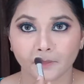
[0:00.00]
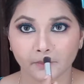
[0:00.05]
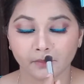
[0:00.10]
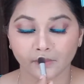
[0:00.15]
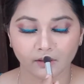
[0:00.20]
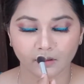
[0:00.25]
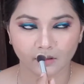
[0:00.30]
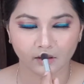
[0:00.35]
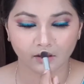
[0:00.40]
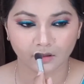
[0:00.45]

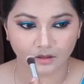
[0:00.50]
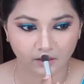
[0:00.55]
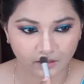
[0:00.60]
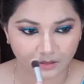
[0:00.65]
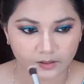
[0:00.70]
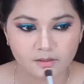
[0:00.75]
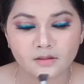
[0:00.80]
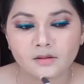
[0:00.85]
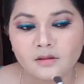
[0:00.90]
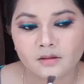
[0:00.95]
मेरे
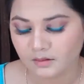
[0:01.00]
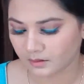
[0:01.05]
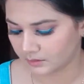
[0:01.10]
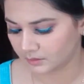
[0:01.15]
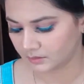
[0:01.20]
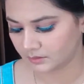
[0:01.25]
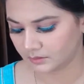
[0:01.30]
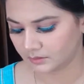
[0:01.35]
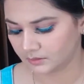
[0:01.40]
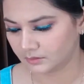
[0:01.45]
पास जो
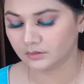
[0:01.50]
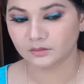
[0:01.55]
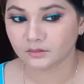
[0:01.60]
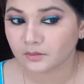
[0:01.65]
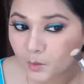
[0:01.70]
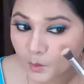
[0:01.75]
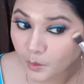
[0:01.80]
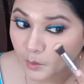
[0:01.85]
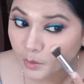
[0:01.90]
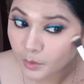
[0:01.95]
थी उसे
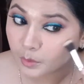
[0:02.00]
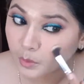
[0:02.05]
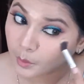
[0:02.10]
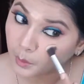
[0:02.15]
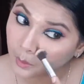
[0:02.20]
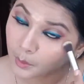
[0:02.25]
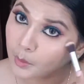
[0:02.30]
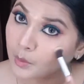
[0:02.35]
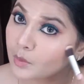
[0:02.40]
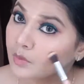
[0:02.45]
पता नहीं क्या
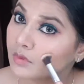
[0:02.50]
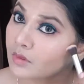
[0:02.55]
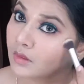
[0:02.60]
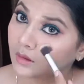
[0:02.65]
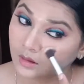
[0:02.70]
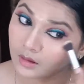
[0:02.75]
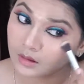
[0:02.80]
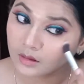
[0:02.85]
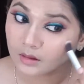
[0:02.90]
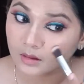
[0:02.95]
प्रॉब्लम
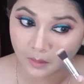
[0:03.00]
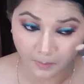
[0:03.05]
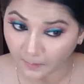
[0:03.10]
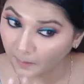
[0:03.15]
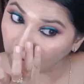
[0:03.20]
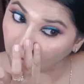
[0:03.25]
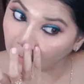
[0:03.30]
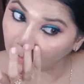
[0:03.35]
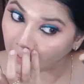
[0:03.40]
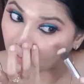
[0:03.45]
होगी पहले
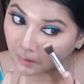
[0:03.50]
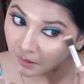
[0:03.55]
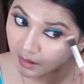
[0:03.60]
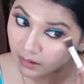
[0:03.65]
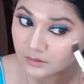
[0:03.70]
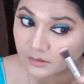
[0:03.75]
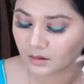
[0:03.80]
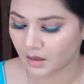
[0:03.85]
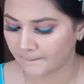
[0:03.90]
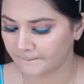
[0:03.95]
तो वो बड़ा
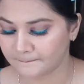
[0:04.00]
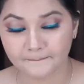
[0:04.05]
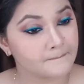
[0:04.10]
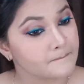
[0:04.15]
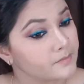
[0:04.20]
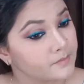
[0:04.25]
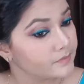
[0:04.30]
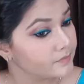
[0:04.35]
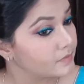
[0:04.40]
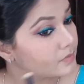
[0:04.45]

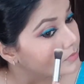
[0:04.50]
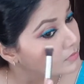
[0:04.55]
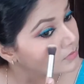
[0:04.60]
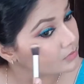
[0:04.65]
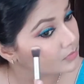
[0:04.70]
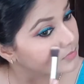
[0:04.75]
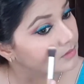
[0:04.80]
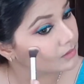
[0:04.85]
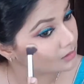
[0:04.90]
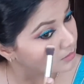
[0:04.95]
बढ़िया काम कर
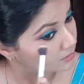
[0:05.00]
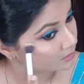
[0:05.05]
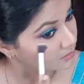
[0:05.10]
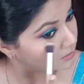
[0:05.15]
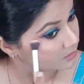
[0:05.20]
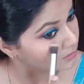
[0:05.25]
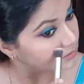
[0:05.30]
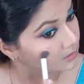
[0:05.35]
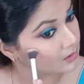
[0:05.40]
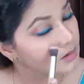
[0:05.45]
रही थी
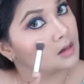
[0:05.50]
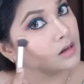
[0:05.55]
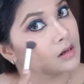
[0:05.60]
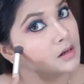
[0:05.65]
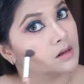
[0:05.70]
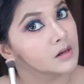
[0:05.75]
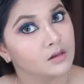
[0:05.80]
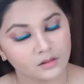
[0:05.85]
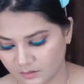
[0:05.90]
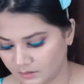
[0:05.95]
अब
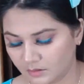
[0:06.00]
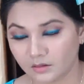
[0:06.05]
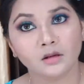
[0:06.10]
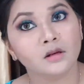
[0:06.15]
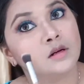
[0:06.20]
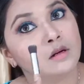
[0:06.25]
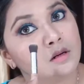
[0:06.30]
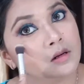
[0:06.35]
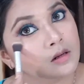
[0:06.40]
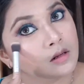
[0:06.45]
वो इतनी
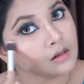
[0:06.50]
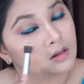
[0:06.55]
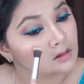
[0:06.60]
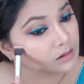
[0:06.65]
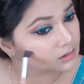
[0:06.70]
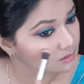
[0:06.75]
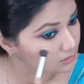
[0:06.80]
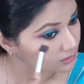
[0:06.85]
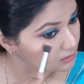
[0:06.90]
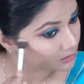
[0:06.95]
अच्छी तरीके
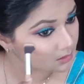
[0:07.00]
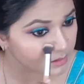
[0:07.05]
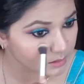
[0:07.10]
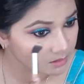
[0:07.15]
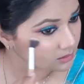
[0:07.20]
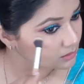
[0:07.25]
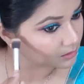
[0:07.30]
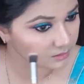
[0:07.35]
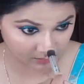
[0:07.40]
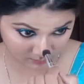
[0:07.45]
से लगती
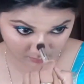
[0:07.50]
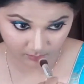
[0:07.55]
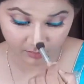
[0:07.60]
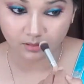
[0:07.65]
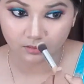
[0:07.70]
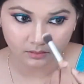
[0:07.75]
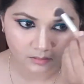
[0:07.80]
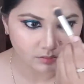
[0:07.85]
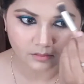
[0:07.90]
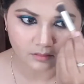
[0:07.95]
नहीं है
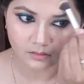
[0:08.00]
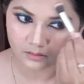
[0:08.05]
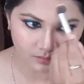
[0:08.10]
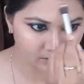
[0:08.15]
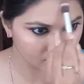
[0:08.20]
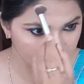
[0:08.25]
तो